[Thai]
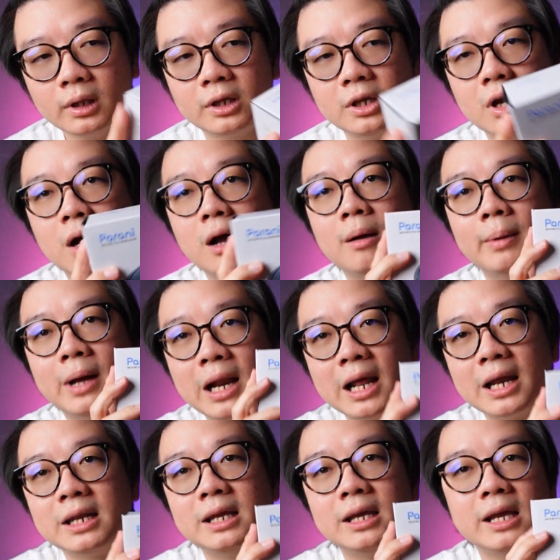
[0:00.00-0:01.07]
ยี่ห้อพา
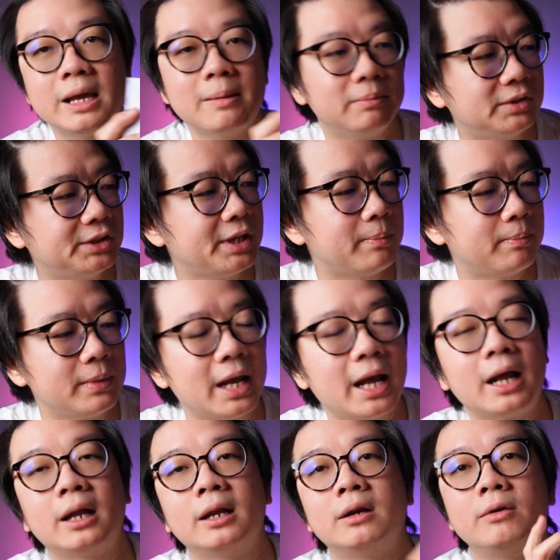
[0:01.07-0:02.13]
รานิ M10 เนี่ย
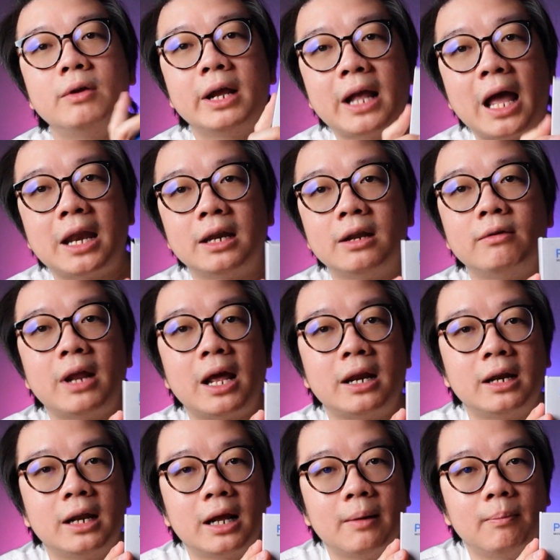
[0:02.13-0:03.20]
ด้วยกันเท่านั้น
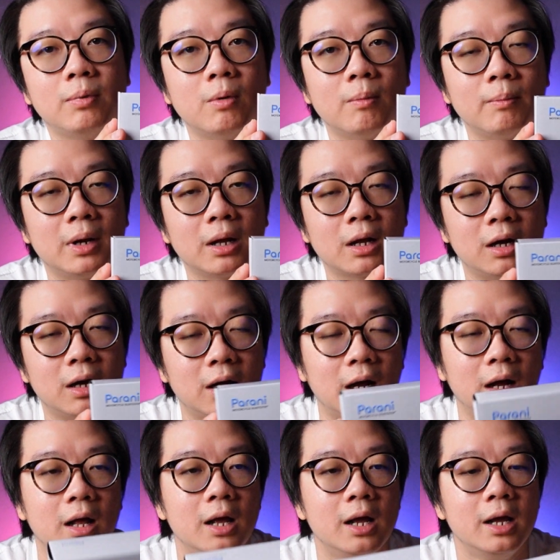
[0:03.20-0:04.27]
นะครับผมแล้วก็
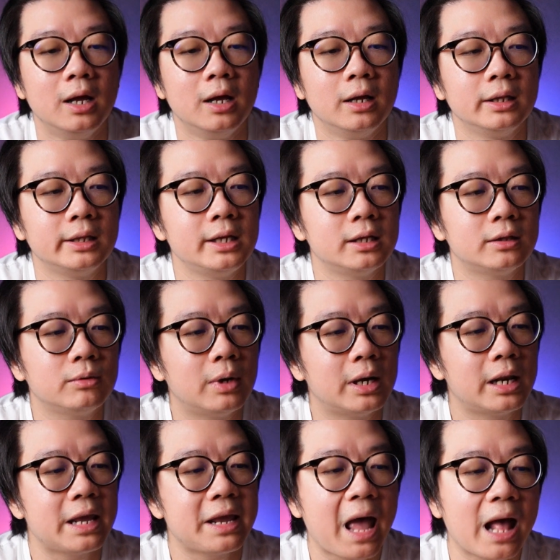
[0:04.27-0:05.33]
4ตัว
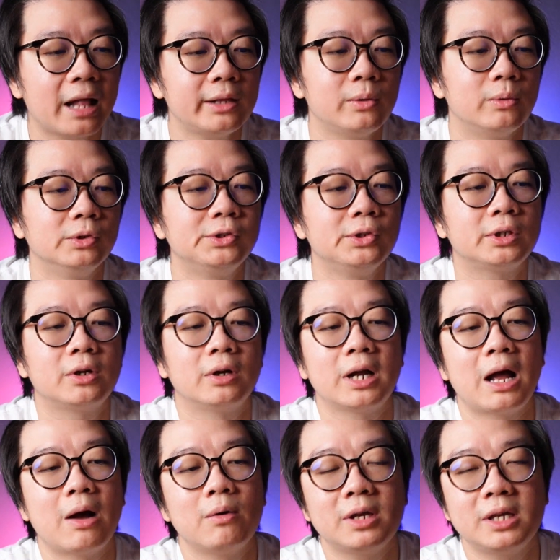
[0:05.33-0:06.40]
ระยะสูงสุดของ
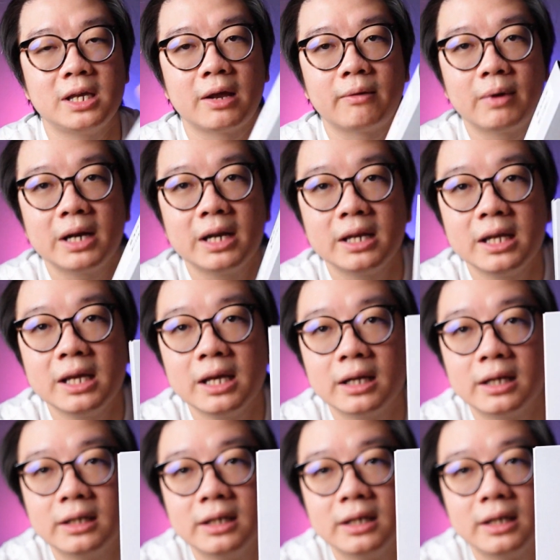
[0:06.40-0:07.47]
เขาเขียนไว้ในนี้
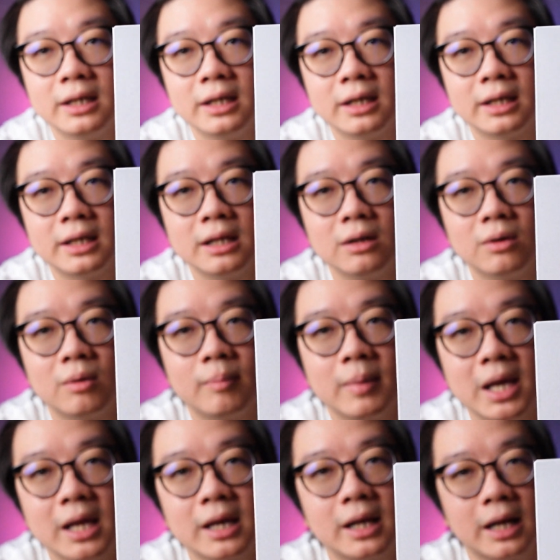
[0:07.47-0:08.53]
คือ1กิโลเม
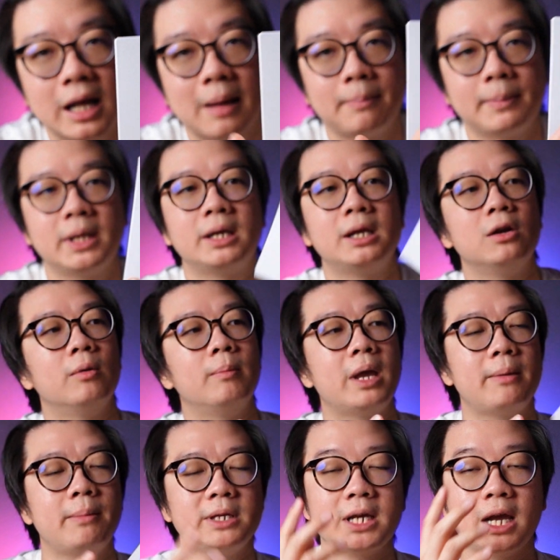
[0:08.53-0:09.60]
ตรนะครับ1กิโลเม
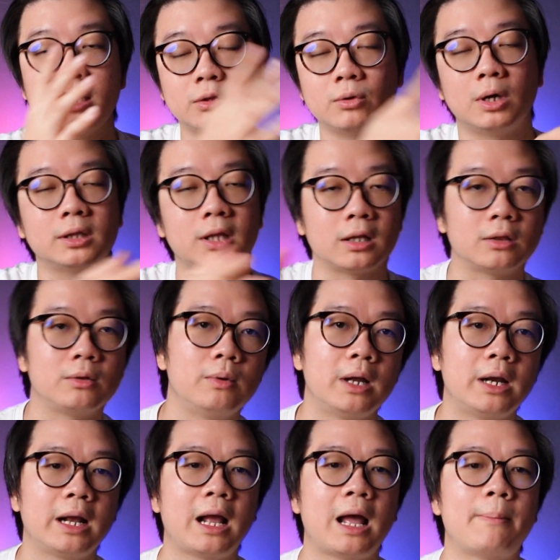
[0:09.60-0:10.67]
ตรไม่ใช่ตัวต่อตัว
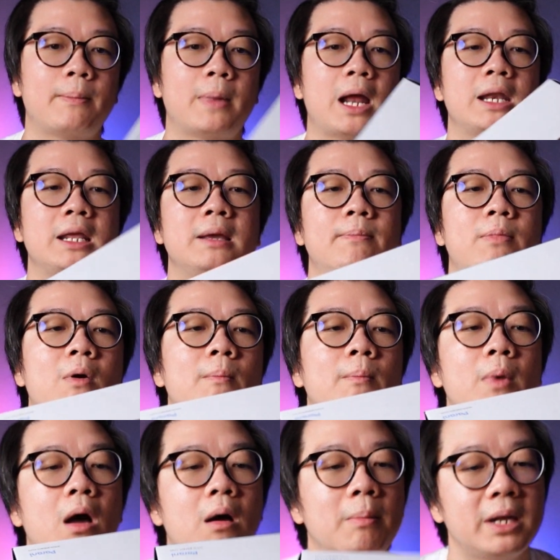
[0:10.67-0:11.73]
นะครับอันนี้ผม
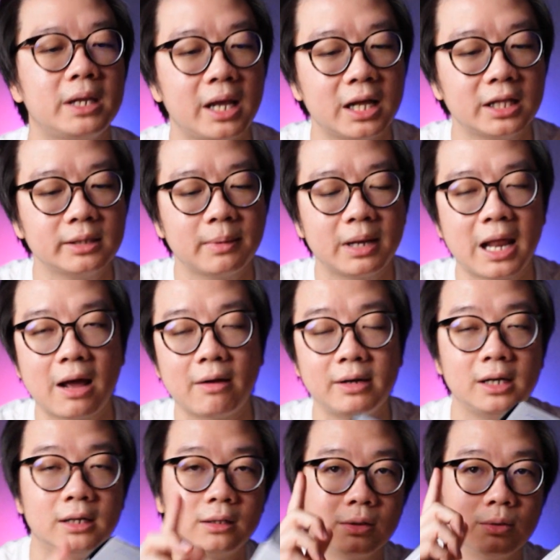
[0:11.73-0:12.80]
ลองไปเทสมาแล้ว
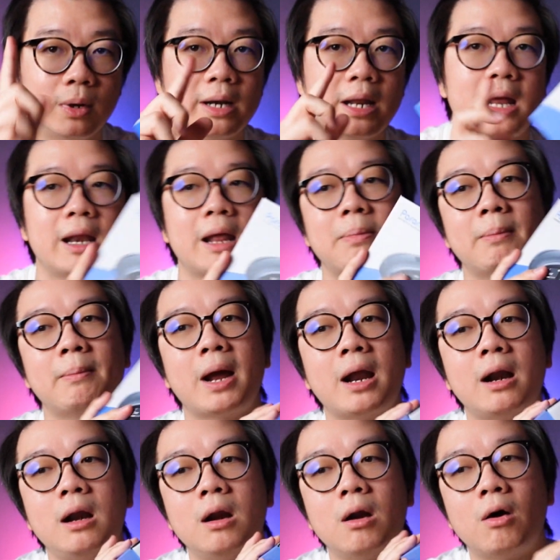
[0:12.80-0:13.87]
1ตัวเนี่ยได้ประมาณ
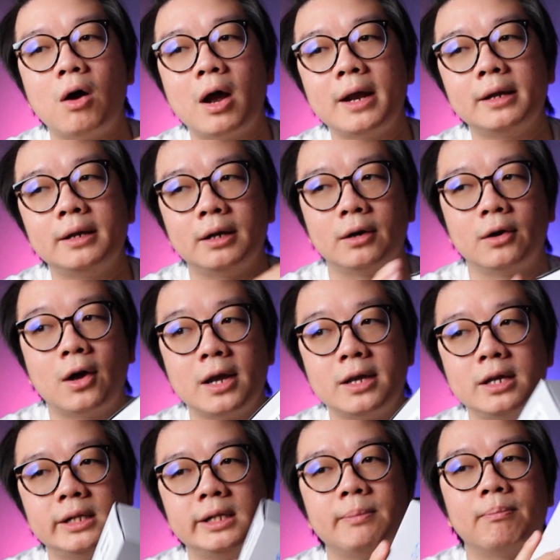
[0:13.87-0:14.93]
100ถึง
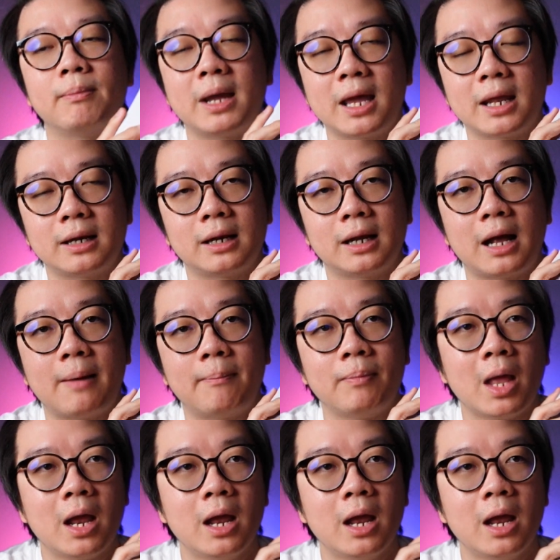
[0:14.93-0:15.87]
120เมตรนะครับ